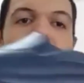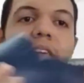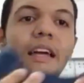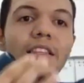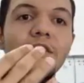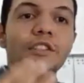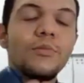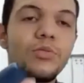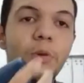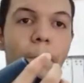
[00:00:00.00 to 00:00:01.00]
E atingir
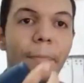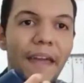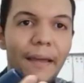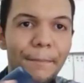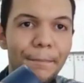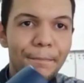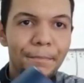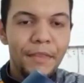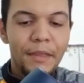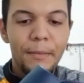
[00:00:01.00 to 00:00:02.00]
no seu pé.
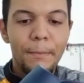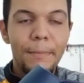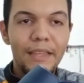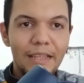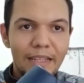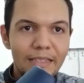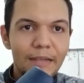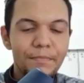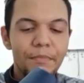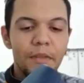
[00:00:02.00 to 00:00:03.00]

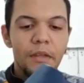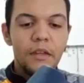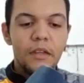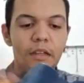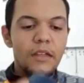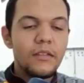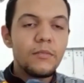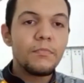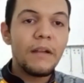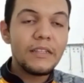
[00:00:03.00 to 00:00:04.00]
Beleza?
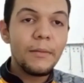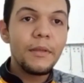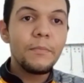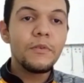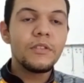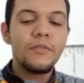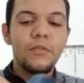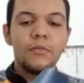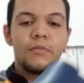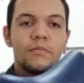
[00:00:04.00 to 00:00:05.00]
Praticamente
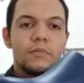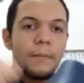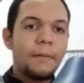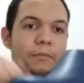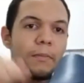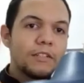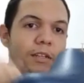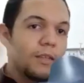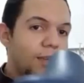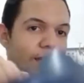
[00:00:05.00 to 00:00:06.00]
impossível. Sapato
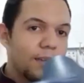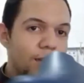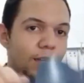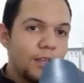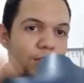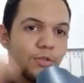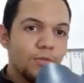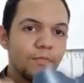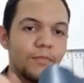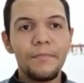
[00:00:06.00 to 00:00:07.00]
bastante
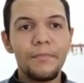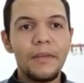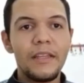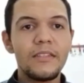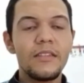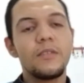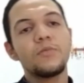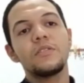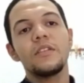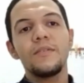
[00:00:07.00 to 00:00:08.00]
rígido beleza?
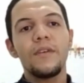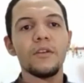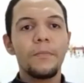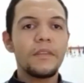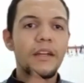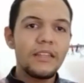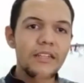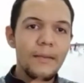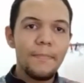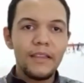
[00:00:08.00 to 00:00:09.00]
Então, se tiver de optar entre a
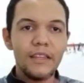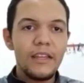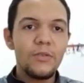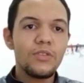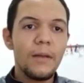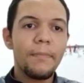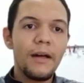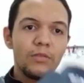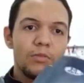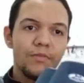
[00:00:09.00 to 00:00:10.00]
sapatilha e o
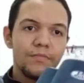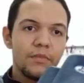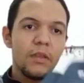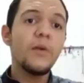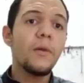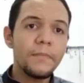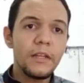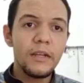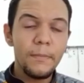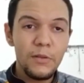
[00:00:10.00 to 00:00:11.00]
sapato, eu
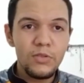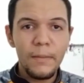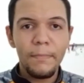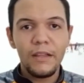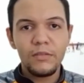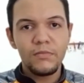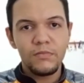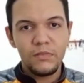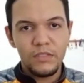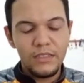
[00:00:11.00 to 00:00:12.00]
optaria pelo sapato,
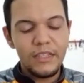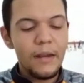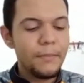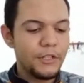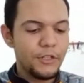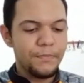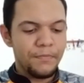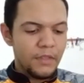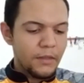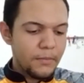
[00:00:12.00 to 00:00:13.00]
sinceramente,
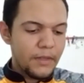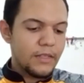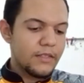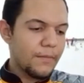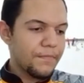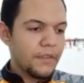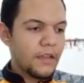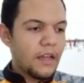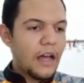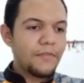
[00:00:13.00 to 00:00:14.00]
beleza?
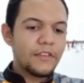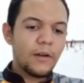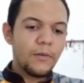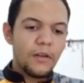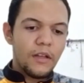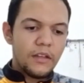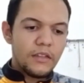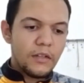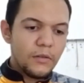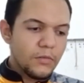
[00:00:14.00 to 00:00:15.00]
Ah, Vital,
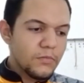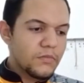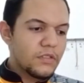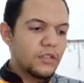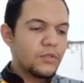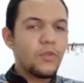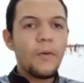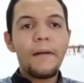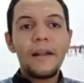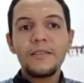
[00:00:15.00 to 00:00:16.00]
então, se
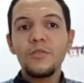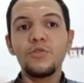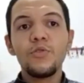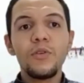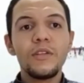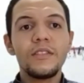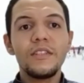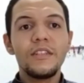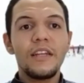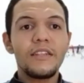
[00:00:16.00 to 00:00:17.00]
comparasse os dois
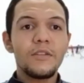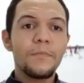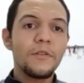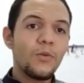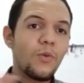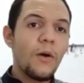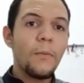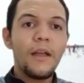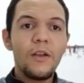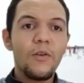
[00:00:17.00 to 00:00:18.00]
e já dessa opinião, qual é
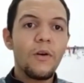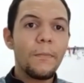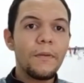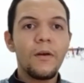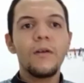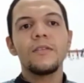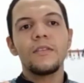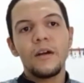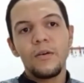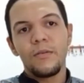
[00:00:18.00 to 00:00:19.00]
o melhor, qual é o pior?
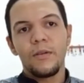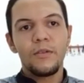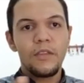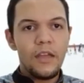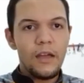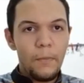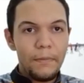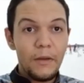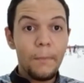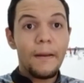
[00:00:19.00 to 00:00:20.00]
Não, eu dei a
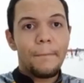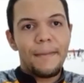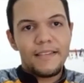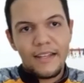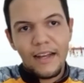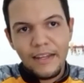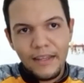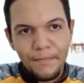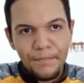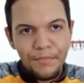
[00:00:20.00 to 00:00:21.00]
opinião para
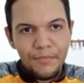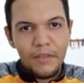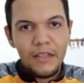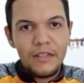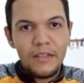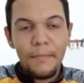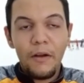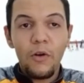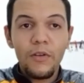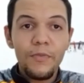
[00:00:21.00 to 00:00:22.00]
pescaria, beleza? Para
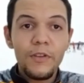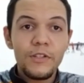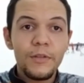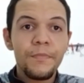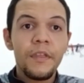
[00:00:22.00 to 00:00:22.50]
rockfish.